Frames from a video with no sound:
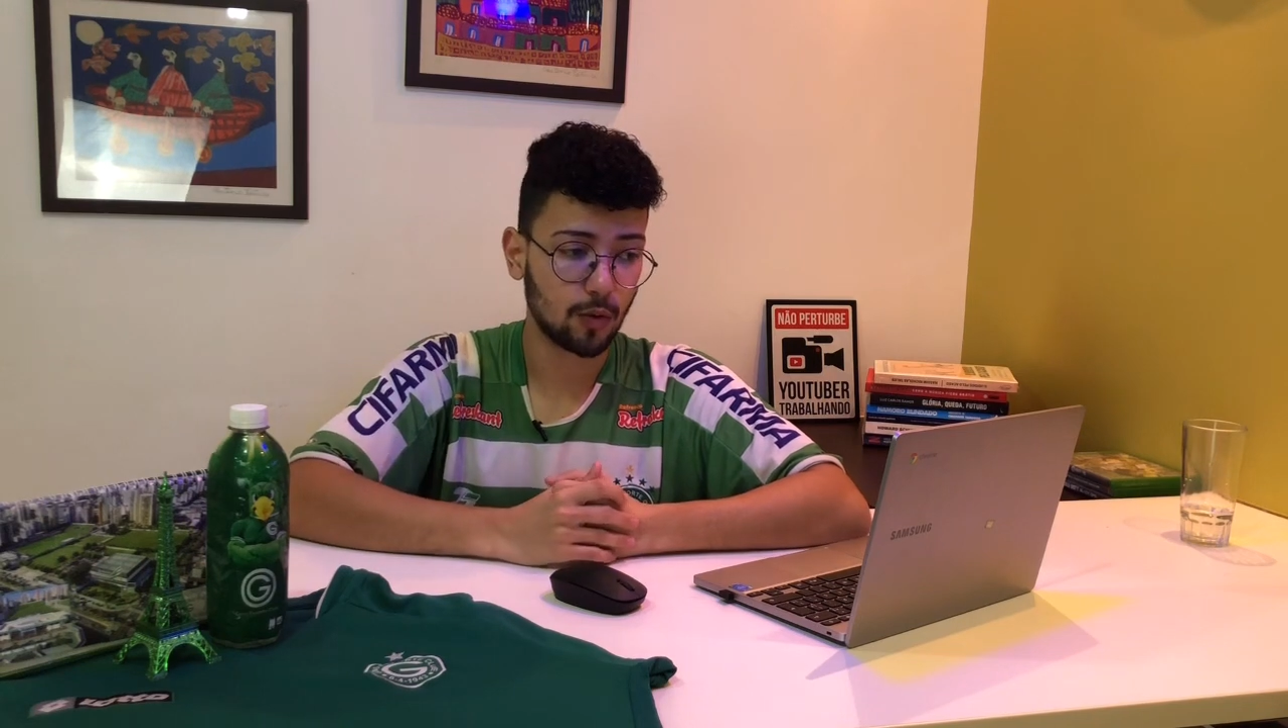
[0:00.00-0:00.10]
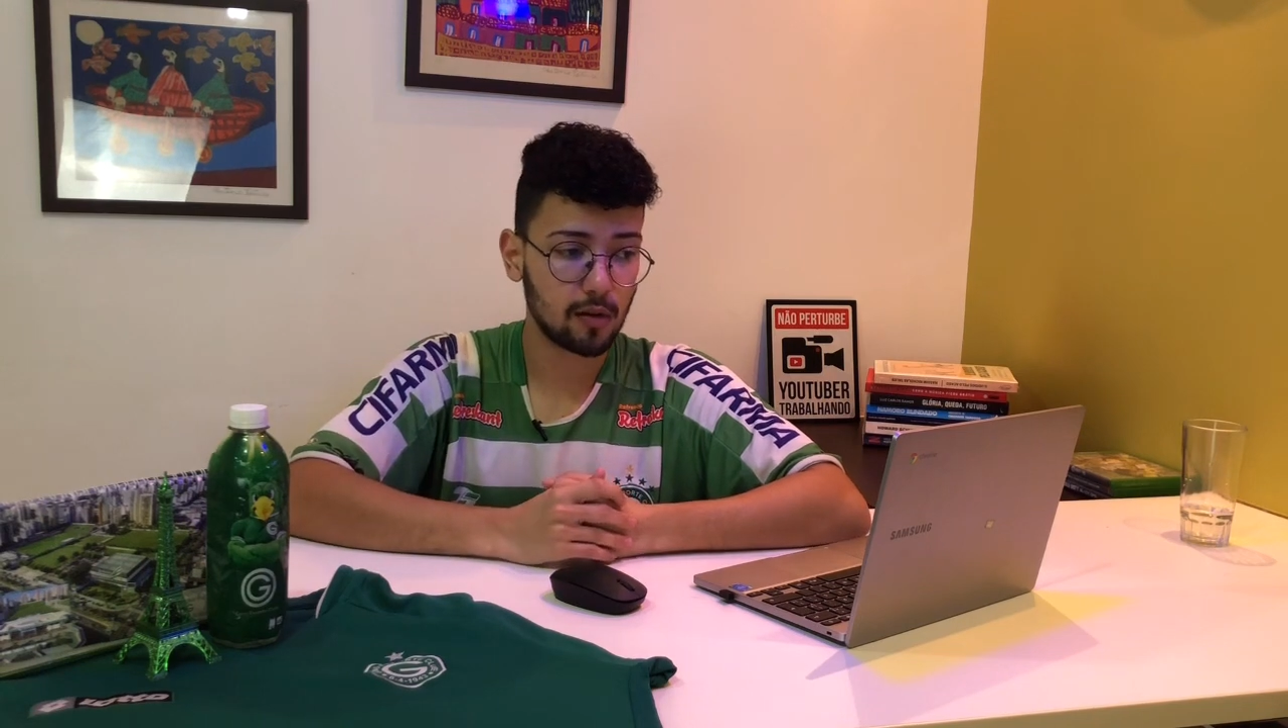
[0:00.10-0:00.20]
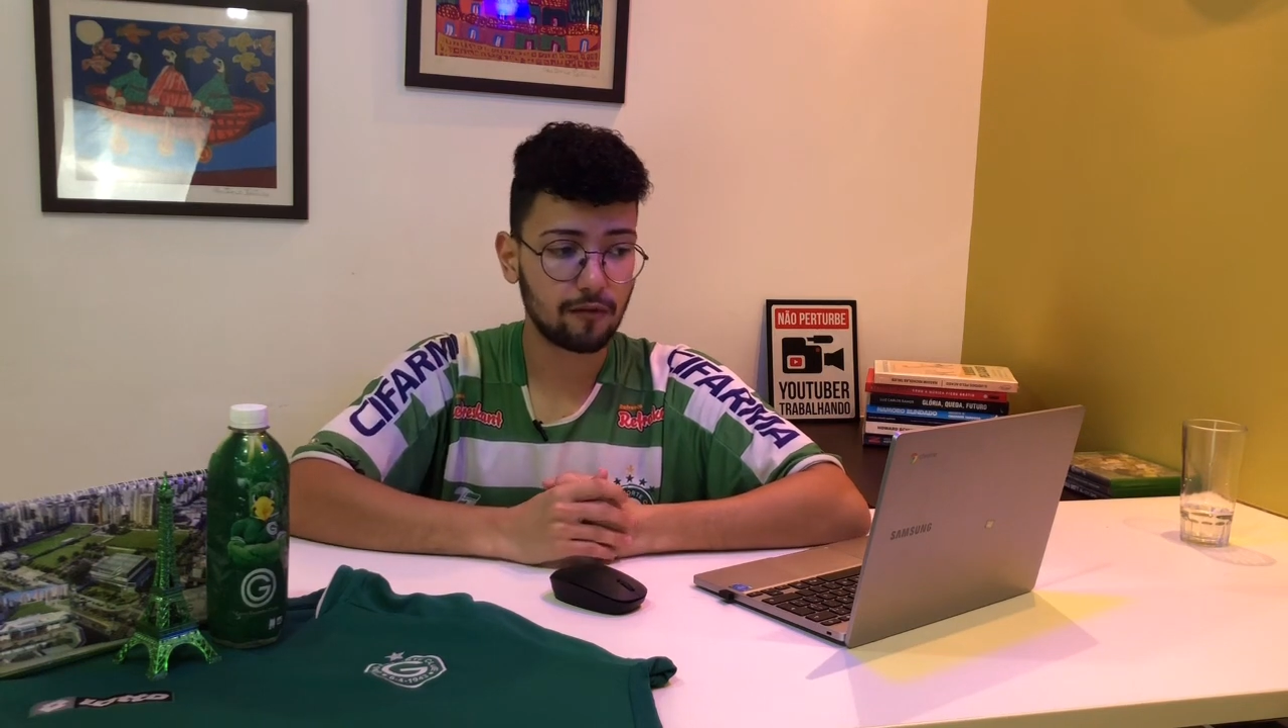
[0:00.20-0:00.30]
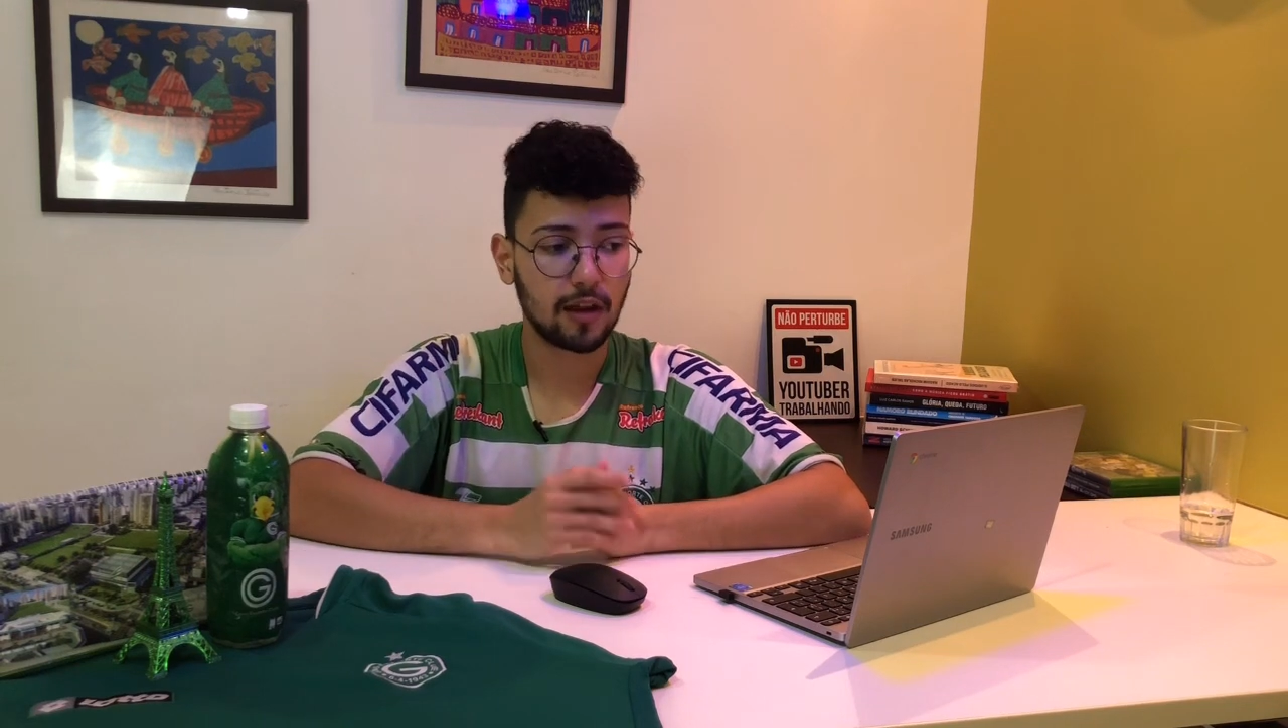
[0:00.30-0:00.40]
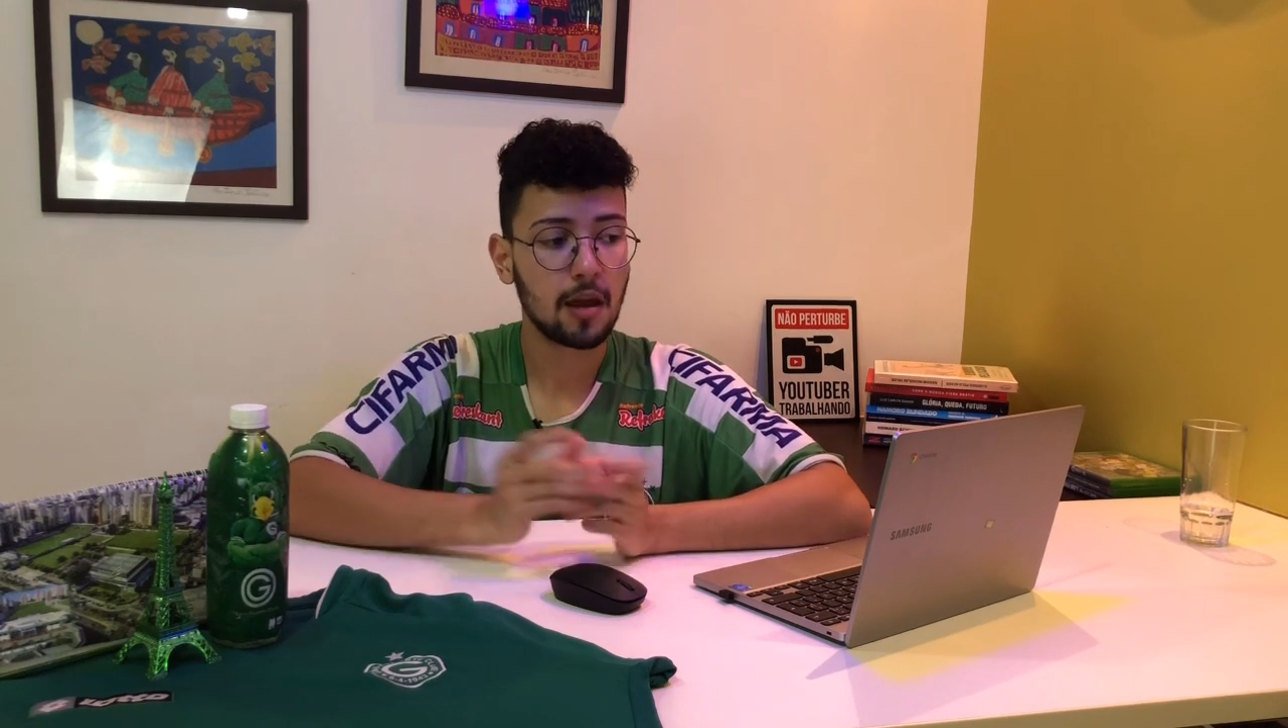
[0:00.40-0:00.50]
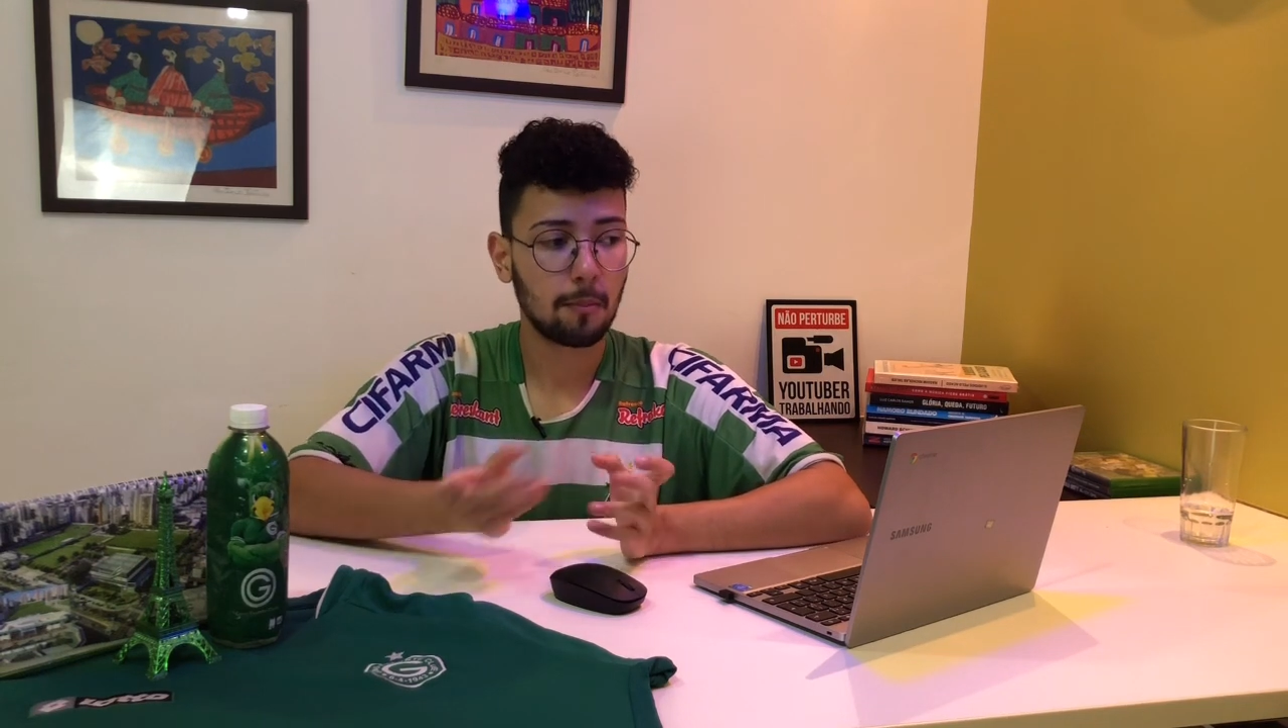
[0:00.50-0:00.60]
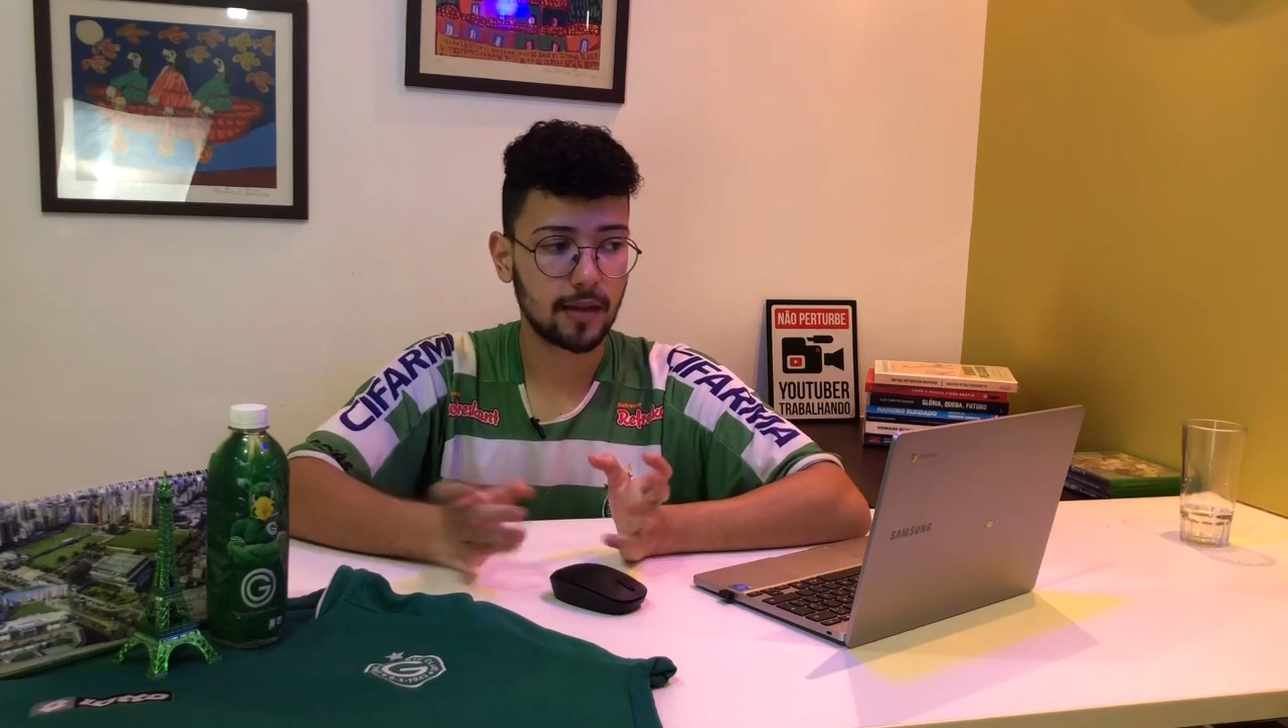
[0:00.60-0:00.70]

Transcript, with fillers: do ano que vem